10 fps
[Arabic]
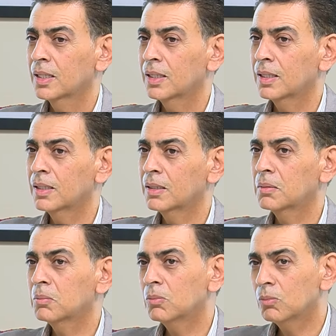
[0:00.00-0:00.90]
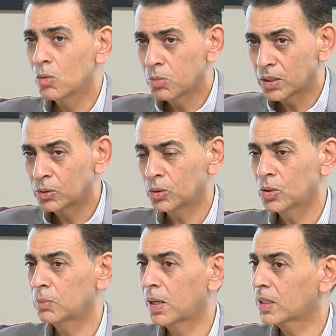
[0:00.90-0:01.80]
آه، ممكن
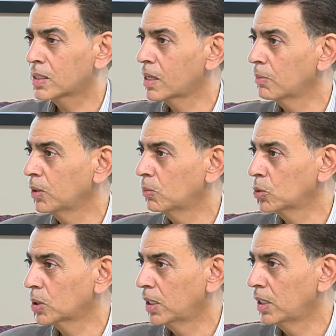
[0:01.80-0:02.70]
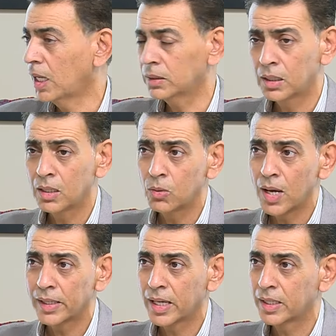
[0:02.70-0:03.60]
تحدث مع الرسامين مشكله حتى لو
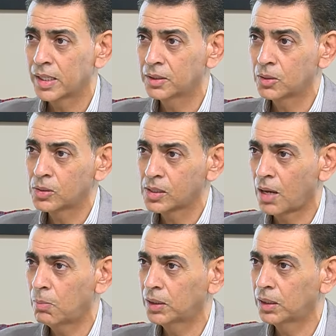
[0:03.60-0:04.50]
كان كاريكاتير انسحب بعد